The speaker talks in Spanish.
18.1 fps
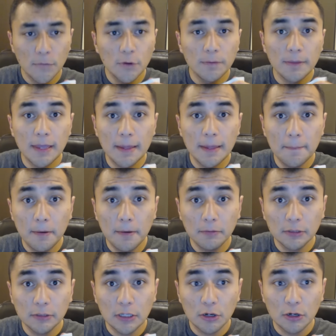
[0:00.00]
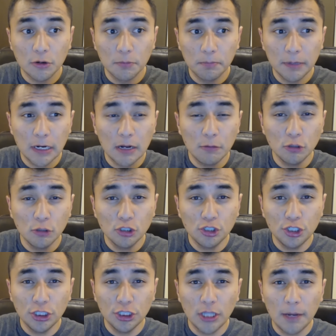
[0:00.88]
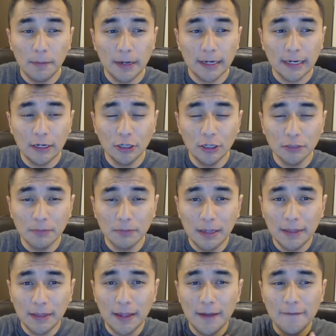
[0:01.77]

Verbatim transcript: Muy bien, vamos a romper la bolsita a ver qué nos mandan.